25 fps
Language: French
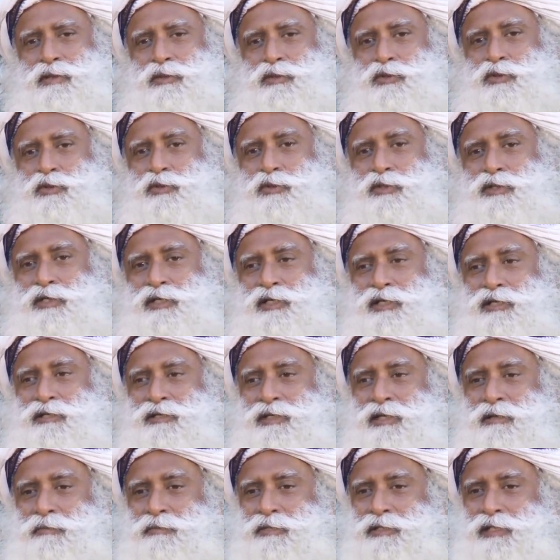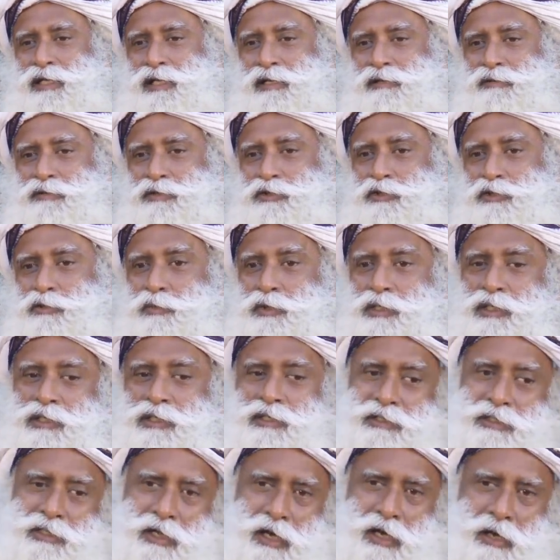doivent se préparer
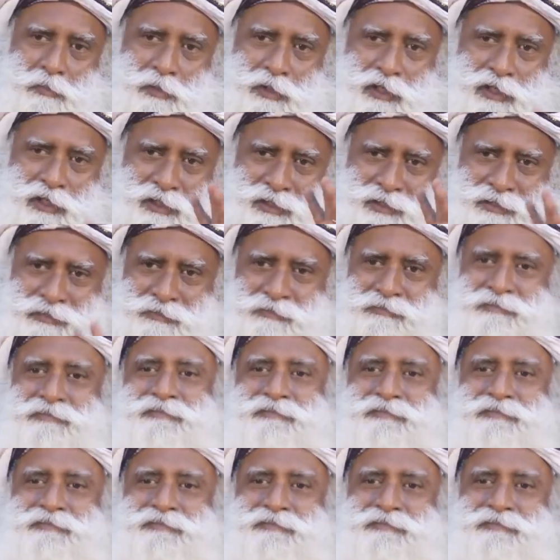pour être au top.